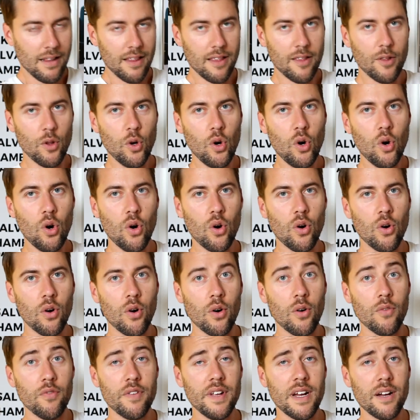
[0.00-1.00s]

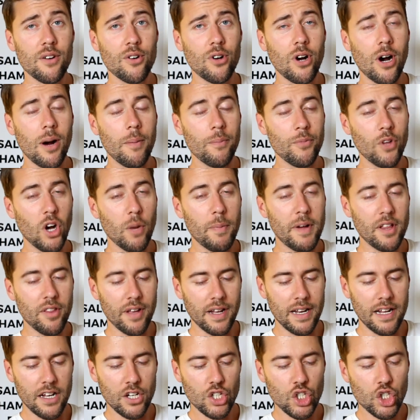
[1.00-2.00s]
So, wir kommen nochmal zu
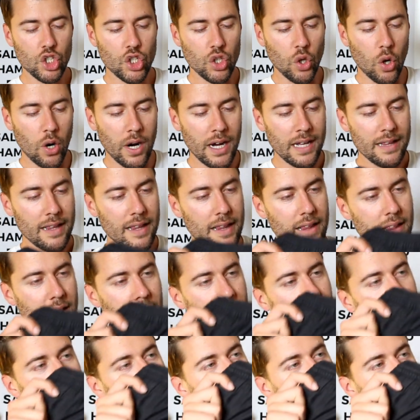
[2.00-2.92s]
einer Shorts.